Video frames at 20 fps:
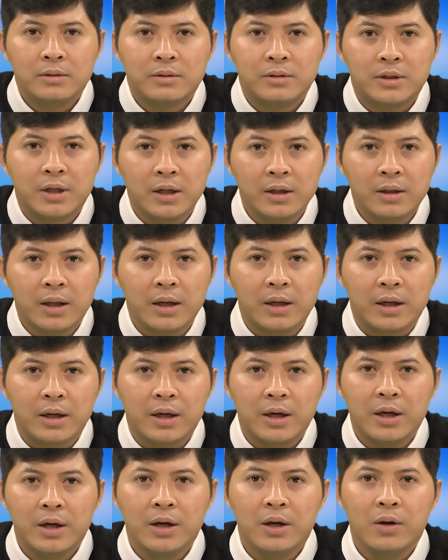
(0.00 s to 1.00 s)
chính tình
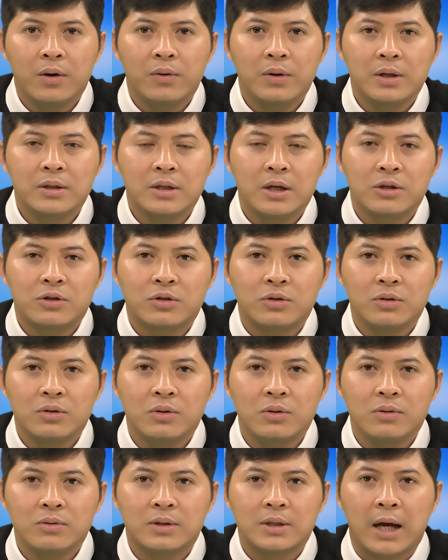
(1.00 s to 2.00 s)
yêu đức
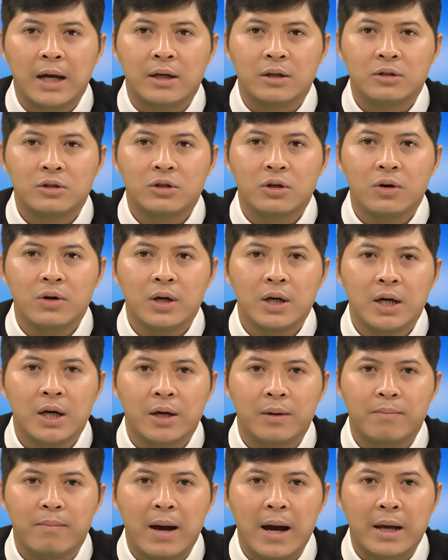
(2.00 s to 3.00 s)
giêsu dành cho
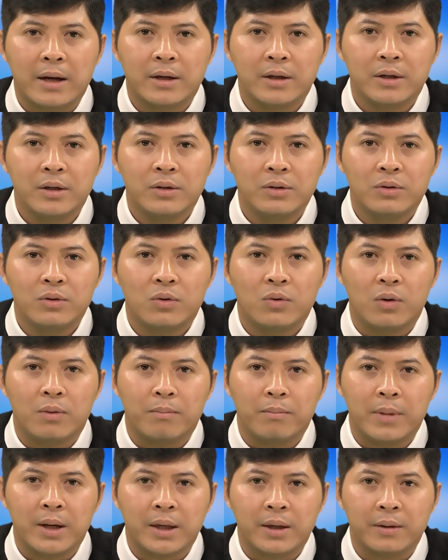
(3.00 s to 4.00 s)
người bạn hữu của
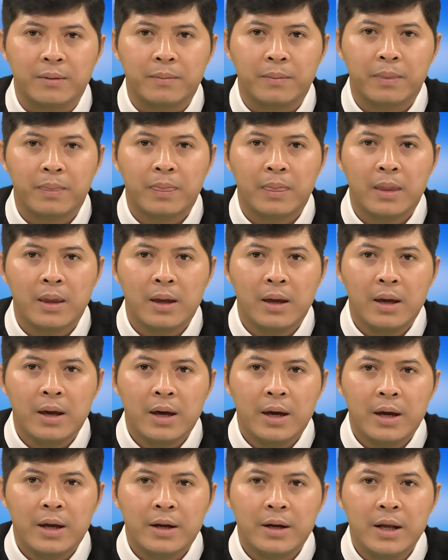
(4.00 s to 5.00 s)
mình
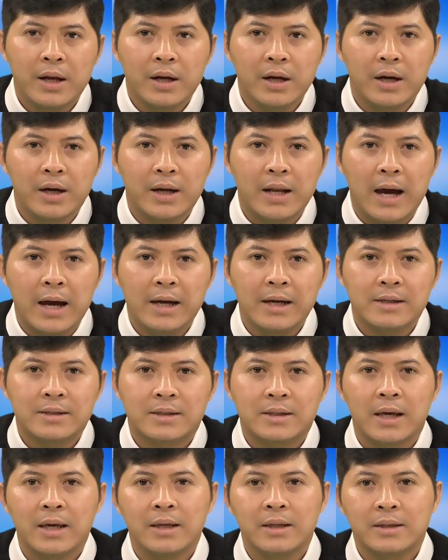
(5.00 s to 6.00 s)
nên người đã hy
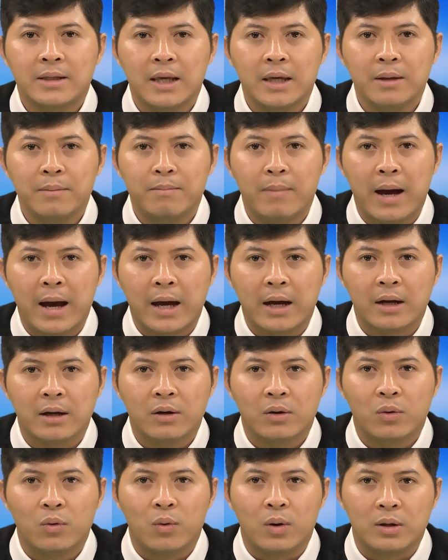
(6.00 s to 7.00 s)
sinh tính mạng
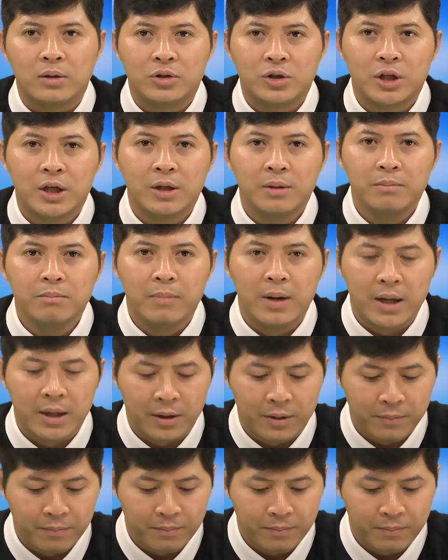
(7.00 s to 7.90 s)
của chính mình